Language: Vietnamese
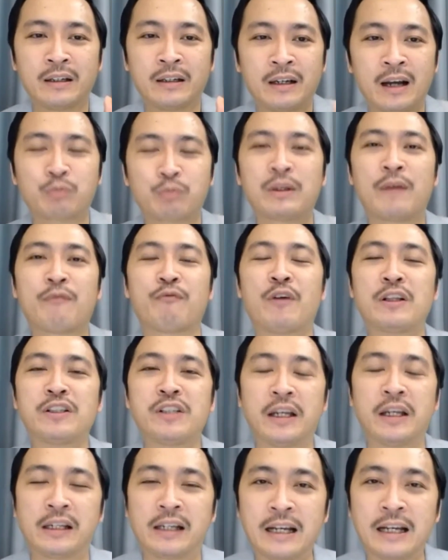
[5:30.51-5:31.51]
học tập
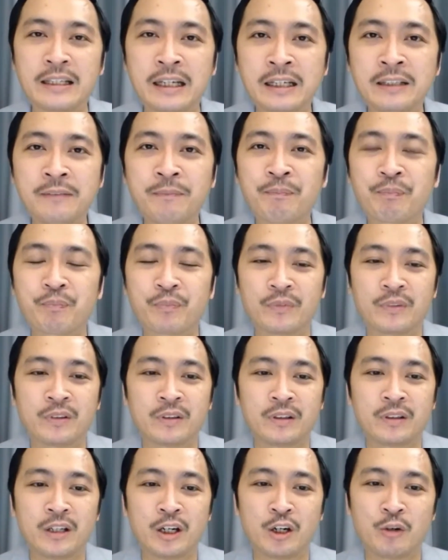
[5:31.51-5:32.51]
phát triển cá nhân,
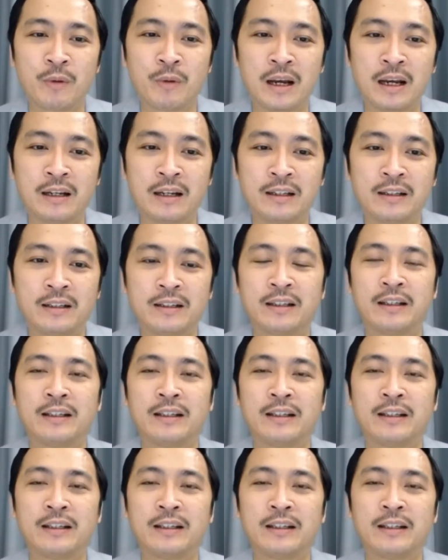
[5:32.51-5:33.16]
đúng không ạ?